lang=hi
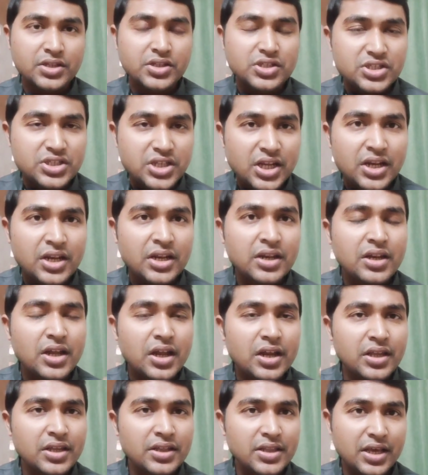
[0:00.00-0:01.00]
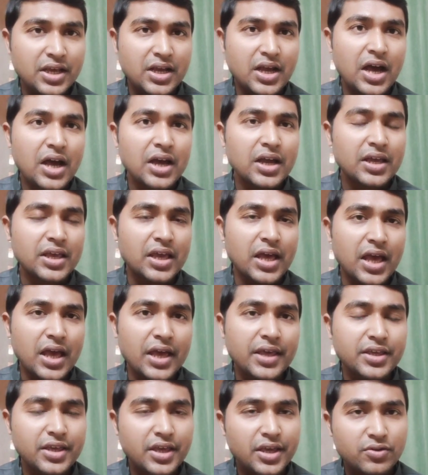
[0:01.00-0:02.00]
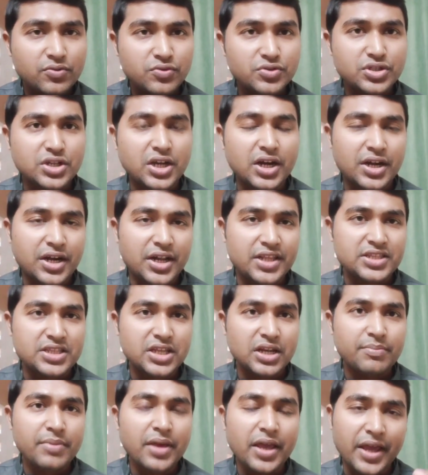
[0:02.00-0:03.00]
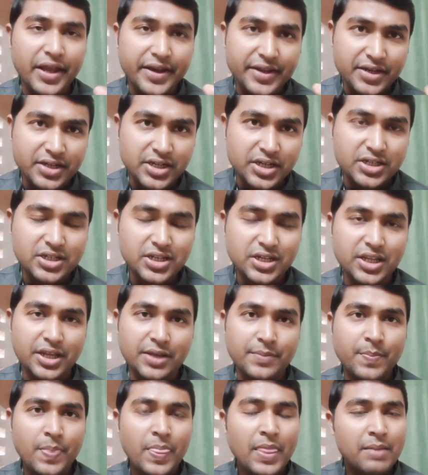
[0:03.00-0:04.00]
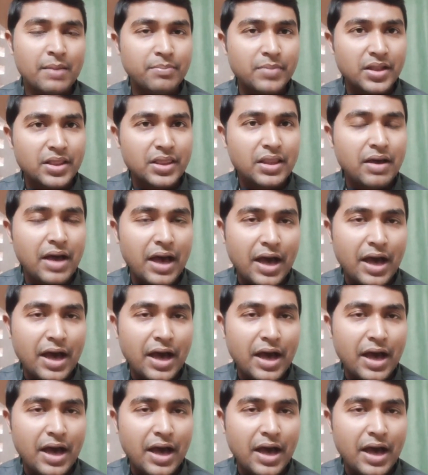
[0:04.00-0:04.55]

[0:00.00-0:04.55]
जेनेटली देखा गया है ये कुछ कंडीशन में हेरिडिटरी मतलब